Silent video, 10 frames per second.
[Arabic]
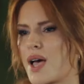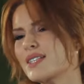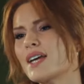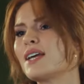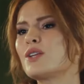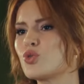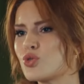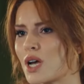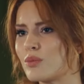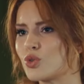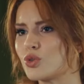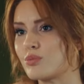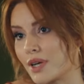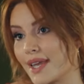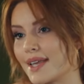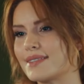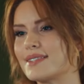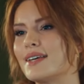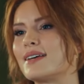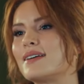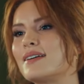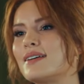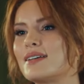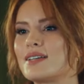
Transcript: على فكرة أنا سمعت اللي بدي إياه وكافي